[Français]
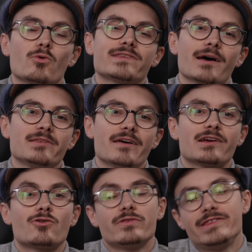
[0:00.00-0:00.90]
On termine
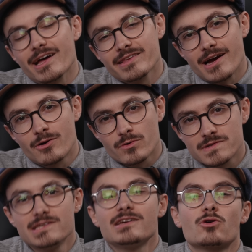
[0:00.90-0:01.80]
avec le dernier
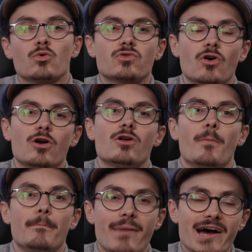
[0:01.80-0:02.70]
raccourci, contrôle
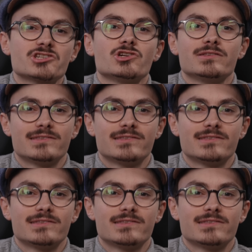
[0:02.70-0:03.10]
mage